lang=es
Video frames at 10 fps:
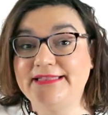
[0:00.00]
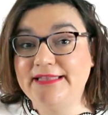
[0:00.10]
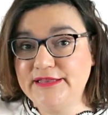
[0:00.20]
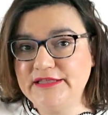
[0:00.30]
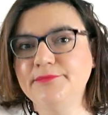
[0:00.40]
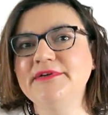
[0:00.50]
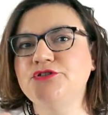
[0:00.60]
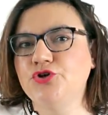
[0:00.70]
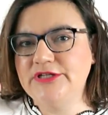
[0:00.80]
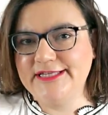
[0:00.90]
Decidme
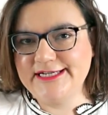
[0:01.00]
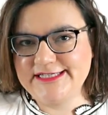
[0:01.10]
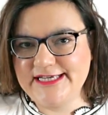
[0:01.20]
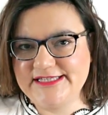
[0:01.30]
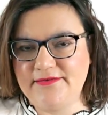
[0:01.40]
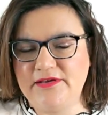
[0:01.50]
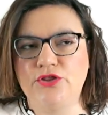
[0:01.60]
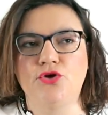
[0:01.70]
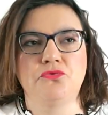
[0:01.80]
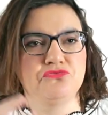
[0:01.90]
si os interesa ese vídeo.